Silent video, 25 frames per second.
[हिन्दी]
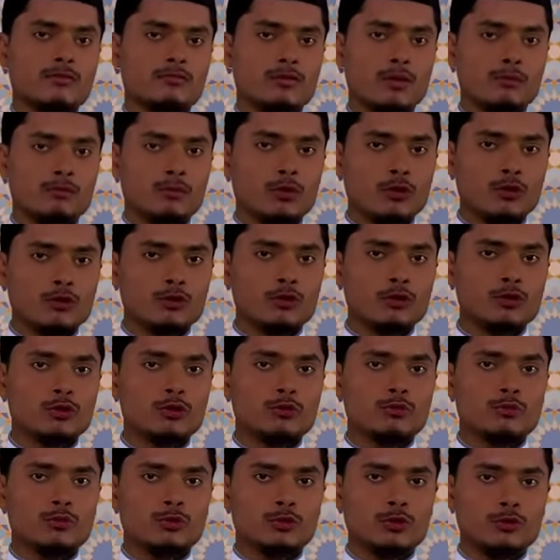व
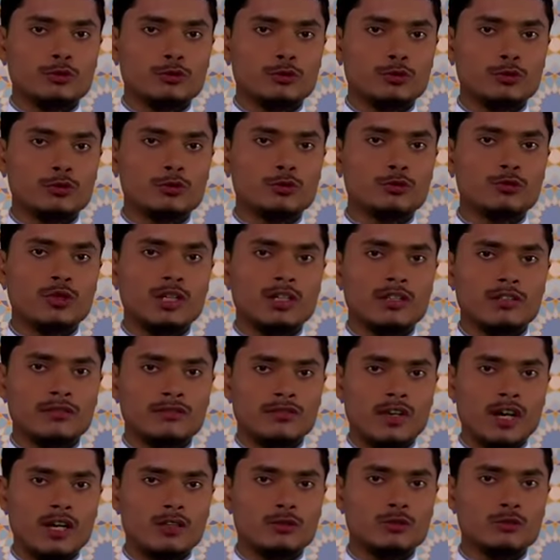हम कुफरों व
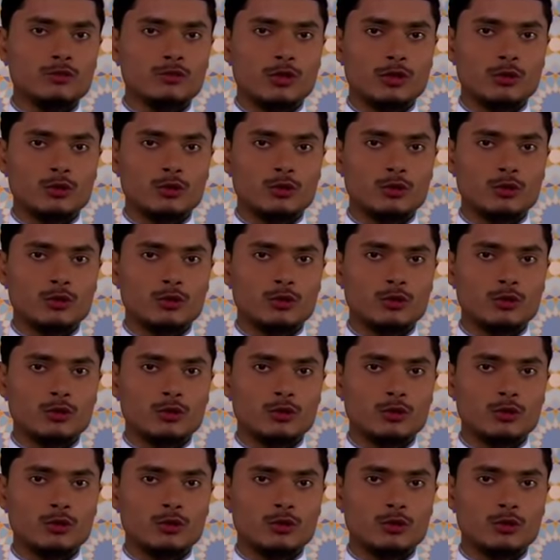नफाकों व